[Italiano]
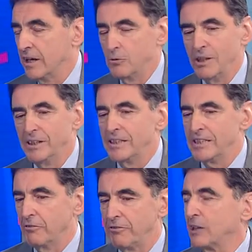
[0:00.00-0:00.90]
e quindi
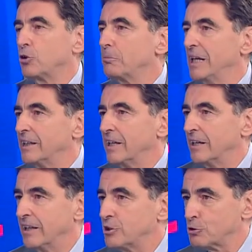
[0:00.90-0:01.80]
se ha fatto
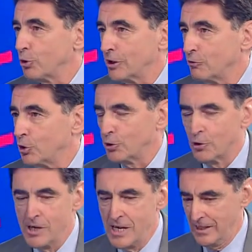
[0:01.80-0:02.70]
bene il suo
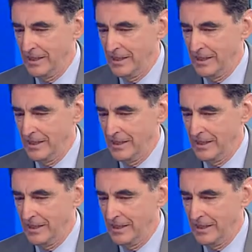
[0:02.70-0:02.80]
lavoro